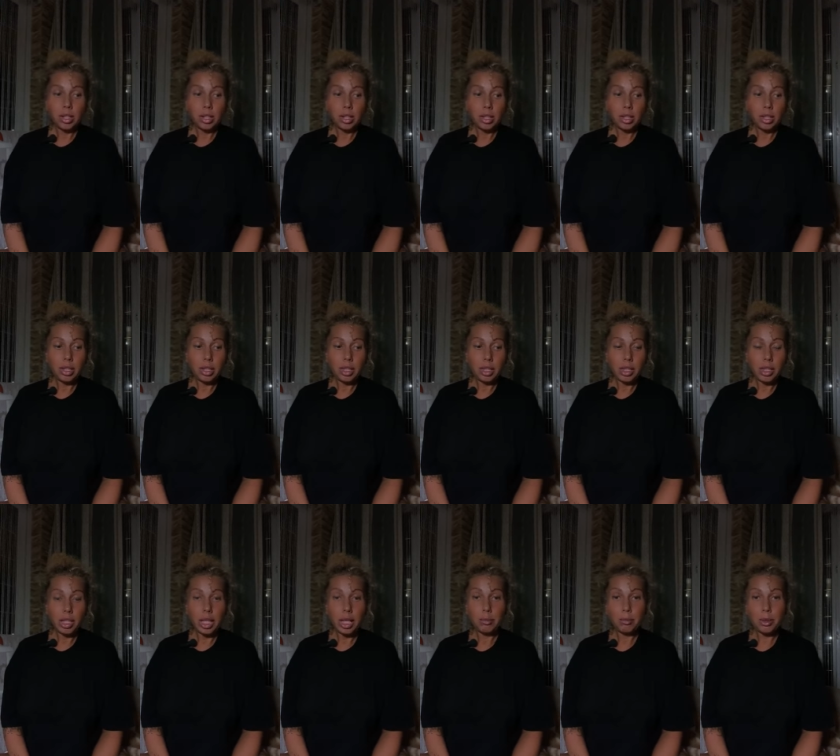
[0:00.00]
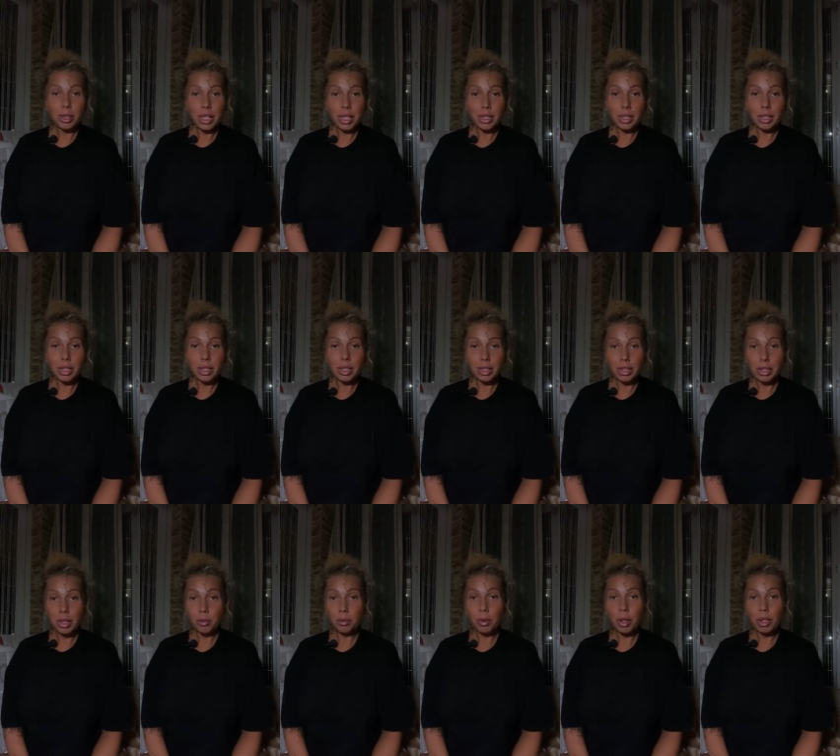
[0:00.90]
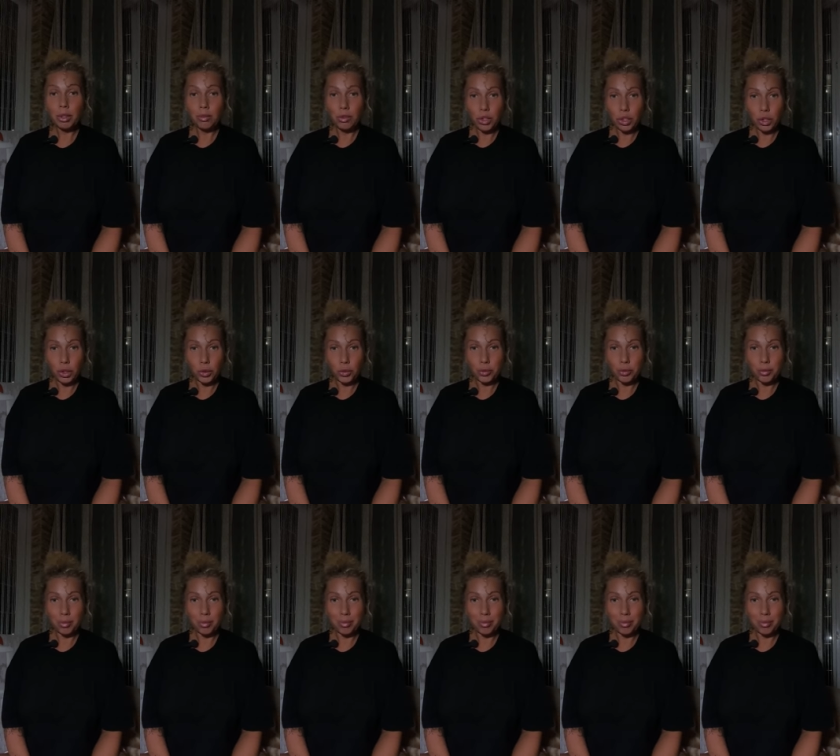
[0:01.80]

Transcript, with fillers: и я обязательно на них поотвечаю.